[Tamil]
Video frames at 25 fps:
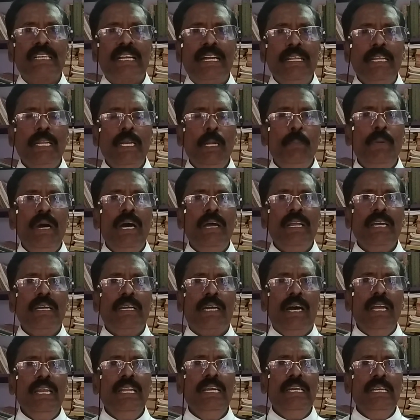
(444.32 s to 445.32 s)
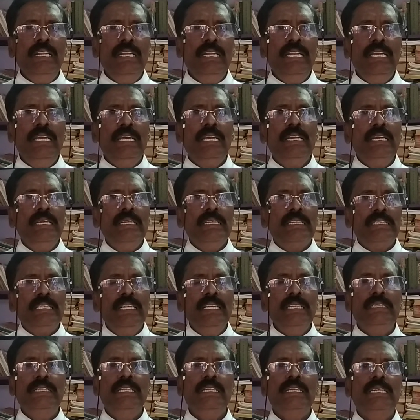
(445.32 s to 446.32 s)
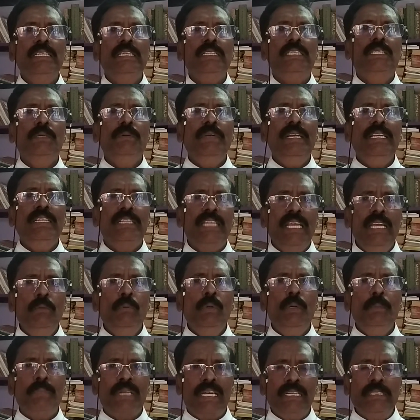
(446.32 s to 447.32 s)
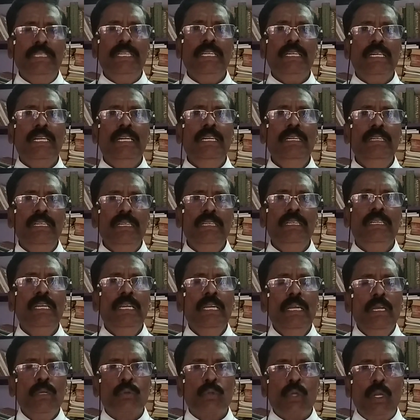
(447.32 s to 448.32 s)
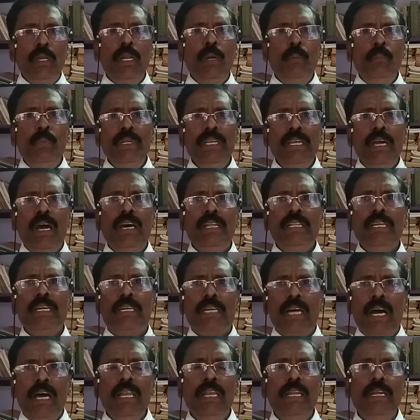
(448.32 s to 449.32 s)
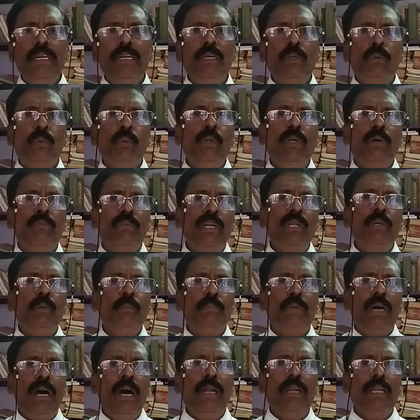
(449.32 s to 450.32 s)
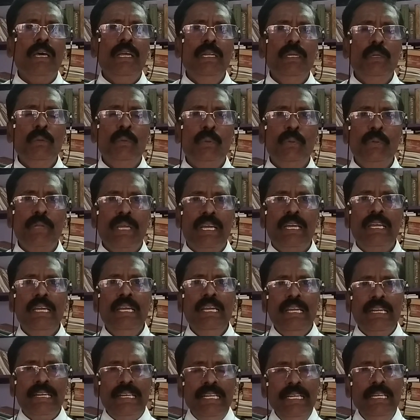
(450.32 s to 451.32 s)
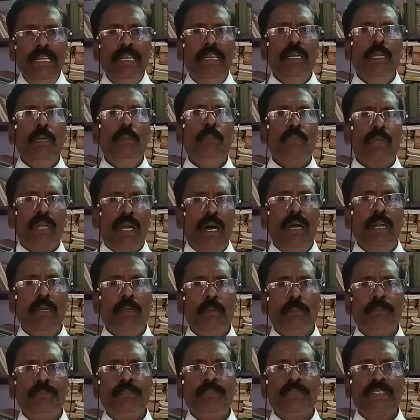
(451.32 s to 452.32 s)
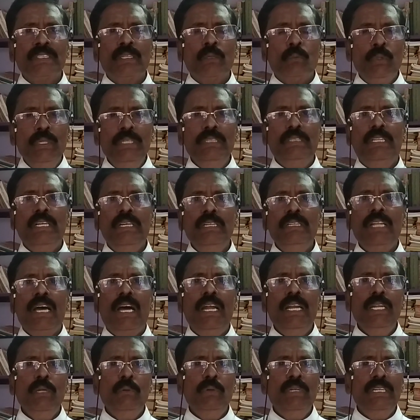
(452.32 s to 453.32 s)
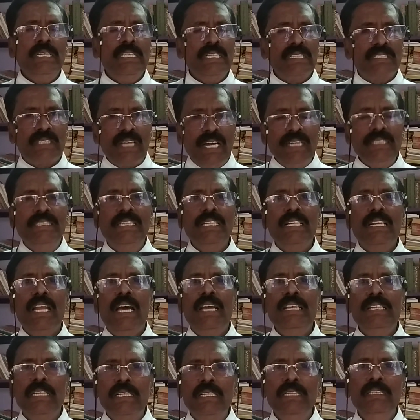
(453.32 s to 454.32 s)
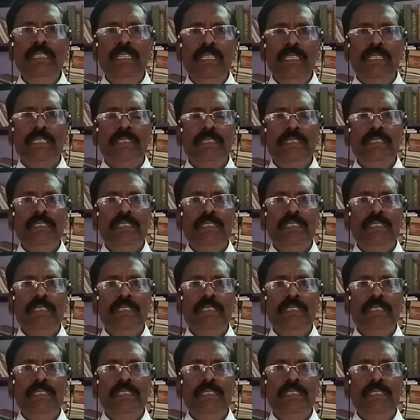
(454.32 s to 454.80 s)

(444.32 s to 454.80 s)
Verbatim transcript: கடினமான காலங்களிலே இயேசு கிறிஸ்துவே தெய்வம் ரட்சகர் என்று சொல்ல முடியாத காலங்கள் கூட வரும் ஆனாலும் கூட நீங்களும் நானும் உயிர்த்தெழுந்த ஆண்டவருக்கு சாட்சிகளாய் இருந்து